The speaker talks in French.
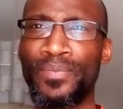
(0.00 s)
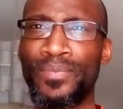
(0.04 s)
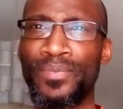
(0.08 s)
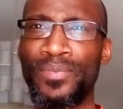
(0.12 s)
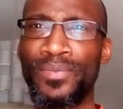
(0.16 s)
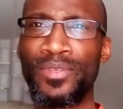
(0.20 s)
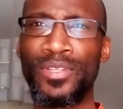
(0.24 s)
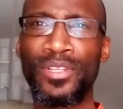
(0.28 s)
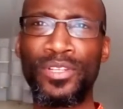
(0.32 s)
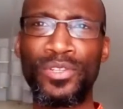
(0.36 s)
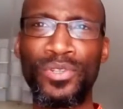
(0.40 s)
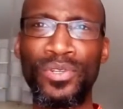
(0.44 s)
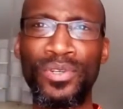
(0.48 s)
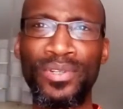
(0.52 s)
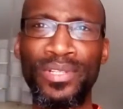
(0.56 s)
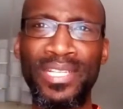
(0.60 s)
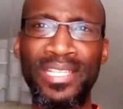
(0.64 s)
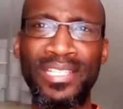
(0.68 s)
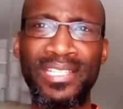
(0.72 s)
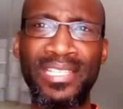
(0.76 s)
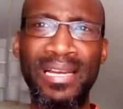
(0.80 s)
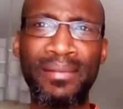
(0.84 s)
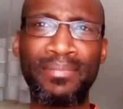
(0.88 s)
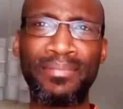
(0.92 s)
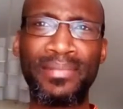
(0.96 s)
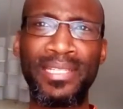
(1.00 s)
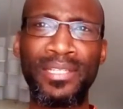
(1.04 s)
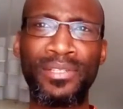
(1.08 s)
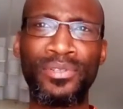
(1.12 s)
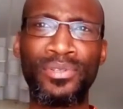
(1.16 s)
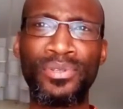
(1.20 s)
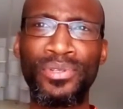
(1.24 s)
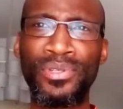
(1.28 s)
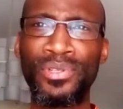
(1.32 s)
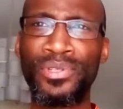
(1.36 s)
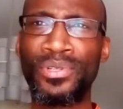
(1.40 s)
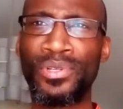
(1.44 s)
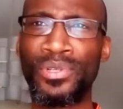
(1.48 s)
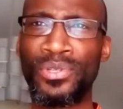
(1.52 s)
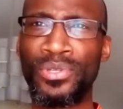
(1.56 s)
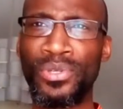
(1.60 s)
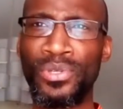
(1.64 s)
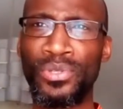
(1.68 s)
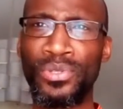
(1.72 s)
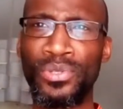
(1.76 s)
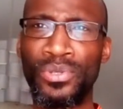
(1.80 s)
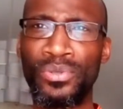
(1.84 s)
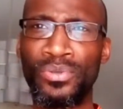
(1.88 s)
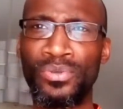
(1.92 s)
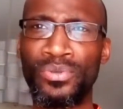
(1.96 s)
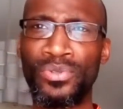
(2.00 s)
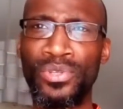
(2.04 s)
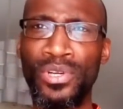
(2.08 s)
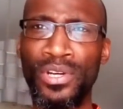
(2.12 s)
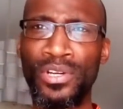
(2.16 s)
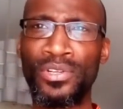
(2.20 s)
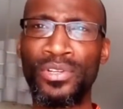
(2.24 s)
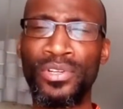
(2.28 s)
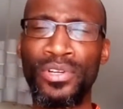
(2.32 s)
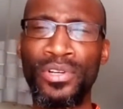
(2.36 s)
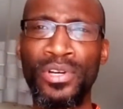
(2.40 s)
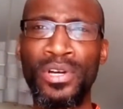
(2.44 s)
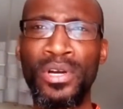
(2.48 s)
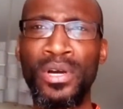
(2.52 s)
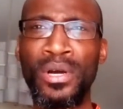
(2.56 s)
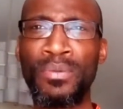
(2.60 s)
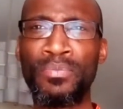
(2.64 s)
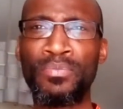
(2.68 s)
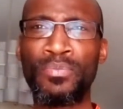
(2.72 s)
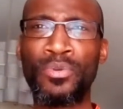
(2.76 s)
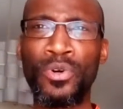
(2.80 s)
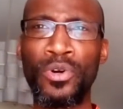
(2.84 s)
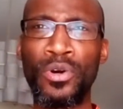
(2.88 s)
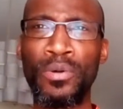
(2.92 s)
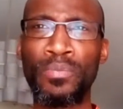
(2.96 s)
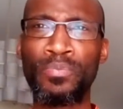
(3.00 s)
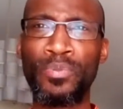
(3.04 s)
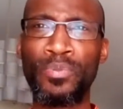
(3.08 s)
Ce sont des aptitudes que Dieu nous donne pour